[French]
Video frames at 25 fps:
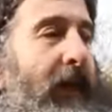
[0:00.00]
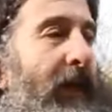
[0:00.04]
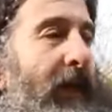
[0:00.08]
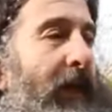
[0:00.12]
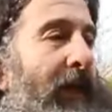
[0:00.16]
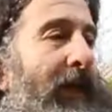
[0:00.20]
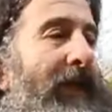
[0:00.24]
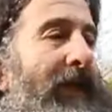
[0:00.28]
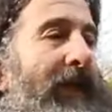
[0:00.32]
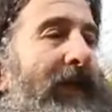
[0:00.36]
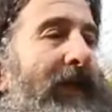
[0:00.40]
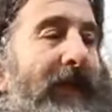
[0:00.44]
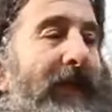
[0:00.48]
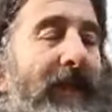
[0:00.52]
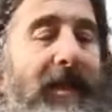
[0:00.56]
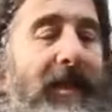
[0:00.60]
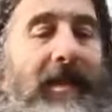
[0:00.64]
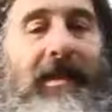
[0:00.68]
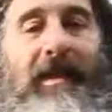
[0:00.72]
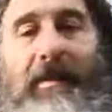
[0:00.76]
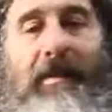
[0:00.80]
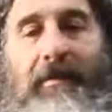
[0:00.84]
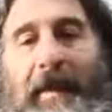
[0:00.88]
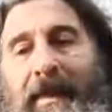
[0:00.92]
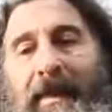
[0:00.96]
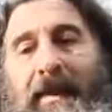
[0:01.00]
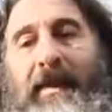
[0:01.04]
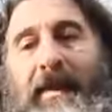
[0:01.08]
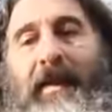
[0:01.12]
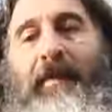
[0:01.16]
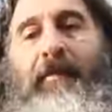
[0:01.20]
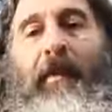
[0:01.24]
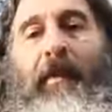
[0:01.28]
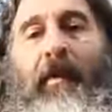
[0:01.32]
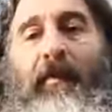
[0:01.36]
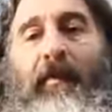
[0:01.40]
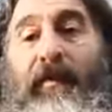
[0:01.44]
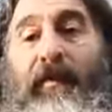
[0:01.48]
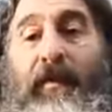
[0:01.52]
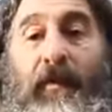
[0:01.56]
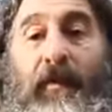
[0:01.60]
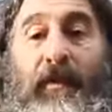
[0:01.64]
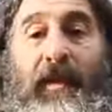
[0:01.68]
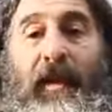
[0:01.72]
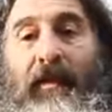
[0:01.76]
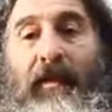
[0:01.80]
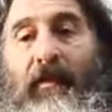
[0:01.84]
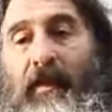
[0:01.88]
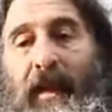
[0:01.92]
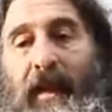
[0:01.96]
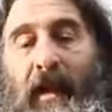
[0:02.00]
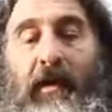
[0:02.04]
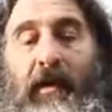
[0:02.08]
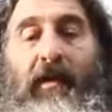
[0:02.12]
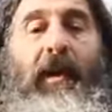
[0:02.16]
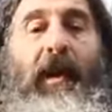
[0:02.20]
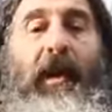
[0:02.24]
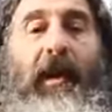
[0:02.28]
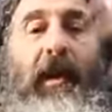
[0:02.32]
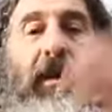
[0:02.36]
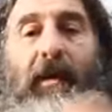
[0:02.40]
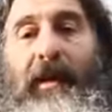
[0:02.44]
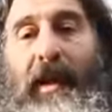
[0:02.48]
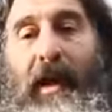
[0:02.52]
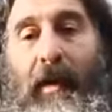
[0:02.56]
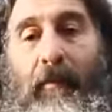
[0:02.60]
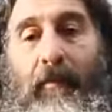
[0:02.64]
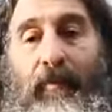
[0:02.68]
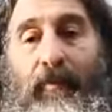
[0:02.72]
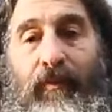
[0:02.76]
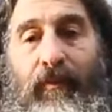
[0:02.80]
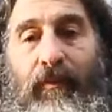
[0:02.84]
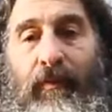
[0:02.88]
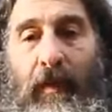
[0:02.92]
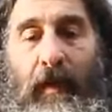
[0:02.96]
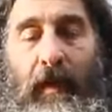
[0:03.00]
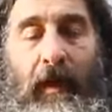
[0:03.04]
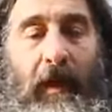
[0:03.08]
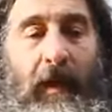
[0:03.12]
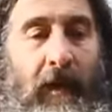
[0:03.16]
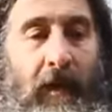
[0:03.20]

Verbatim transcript: et systématiquement faisait de sa colère un abus,